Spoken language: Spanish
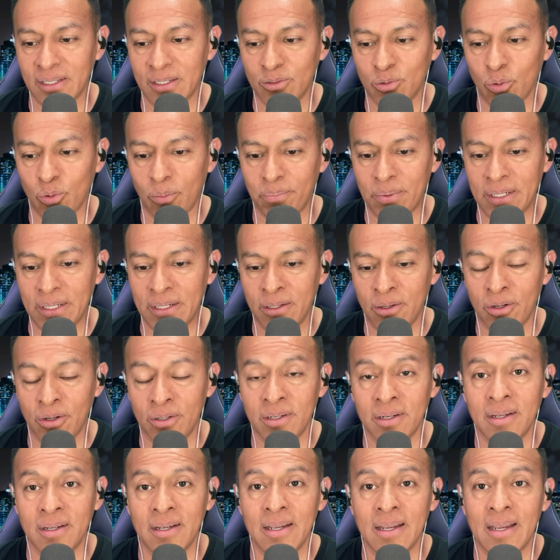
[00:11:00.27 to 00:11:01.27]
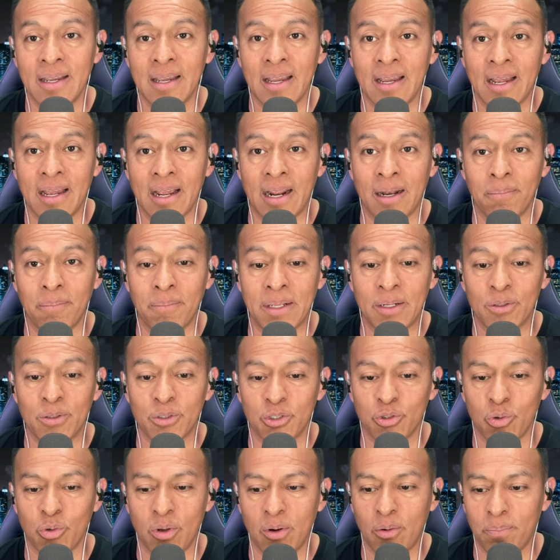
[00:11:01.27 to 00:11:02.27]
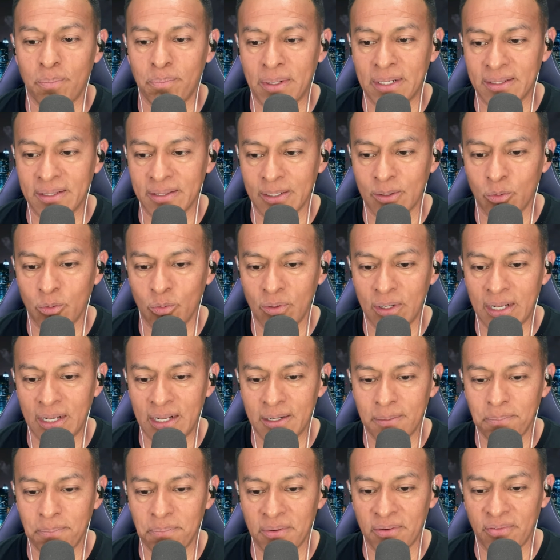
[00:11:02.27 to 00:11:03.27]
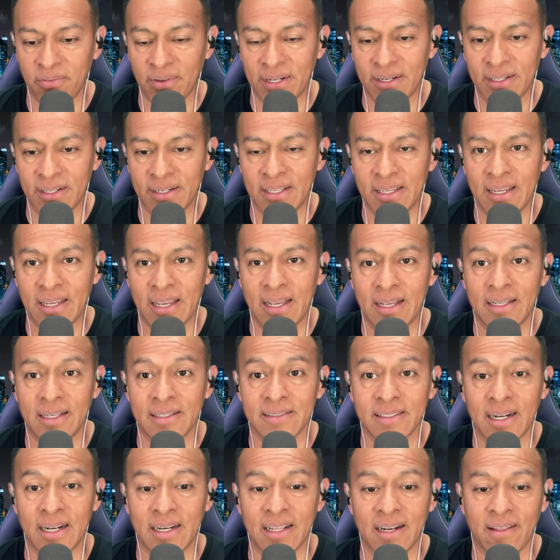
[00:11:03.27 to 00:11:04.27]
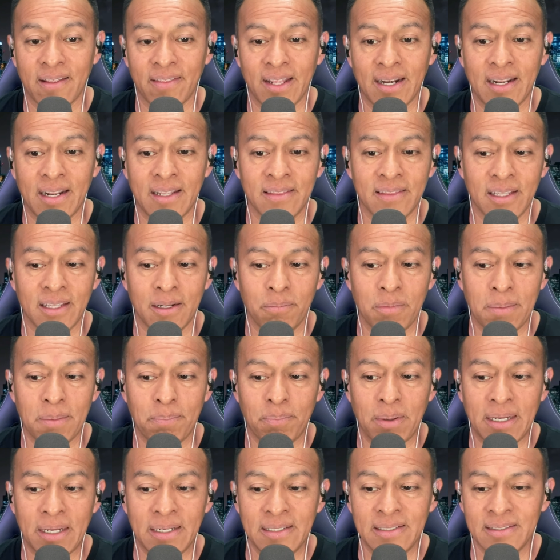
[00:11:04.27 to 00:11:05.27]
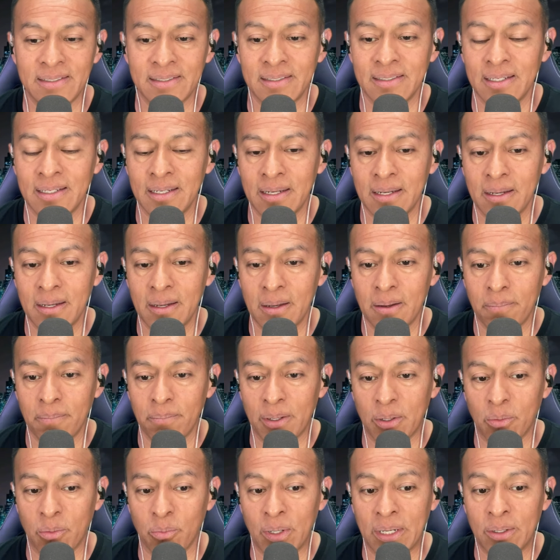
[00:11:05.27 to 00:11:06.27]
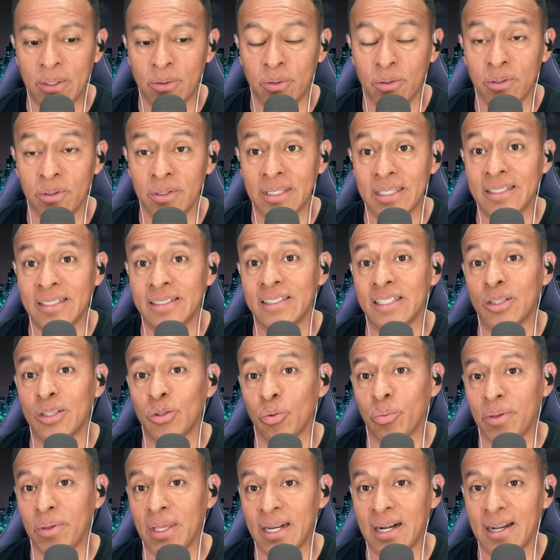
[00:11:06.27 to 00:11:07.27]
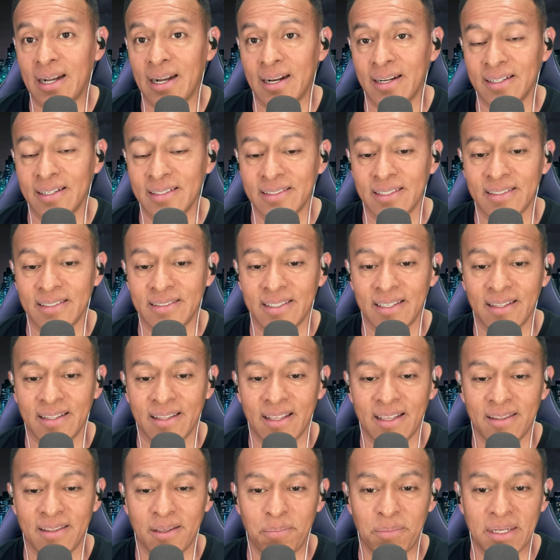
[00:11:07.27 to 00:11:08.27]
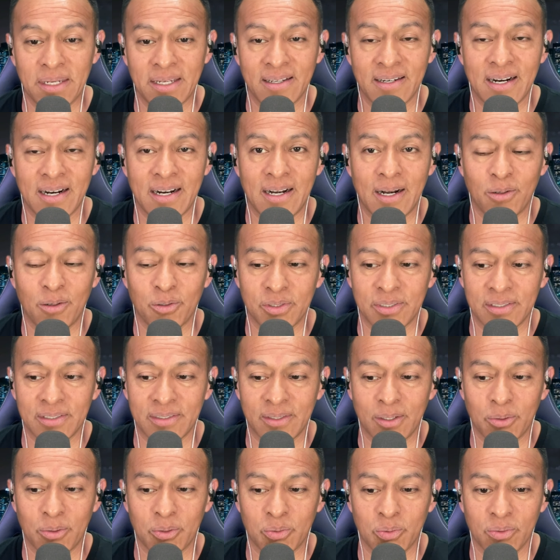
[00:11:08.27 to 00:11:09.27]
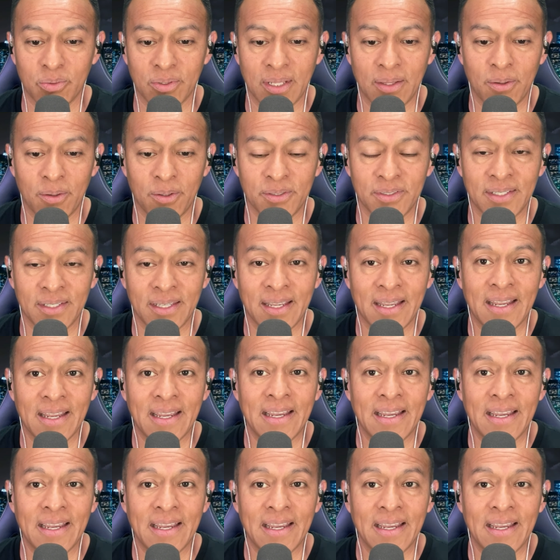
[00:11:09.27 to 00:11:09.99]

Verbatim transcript: y su opinión, al menos yo en lo particular preferiría salir adelante en mi país, pero bueno, y si tuviera la necesidad de emigrar a los Estados Unidos,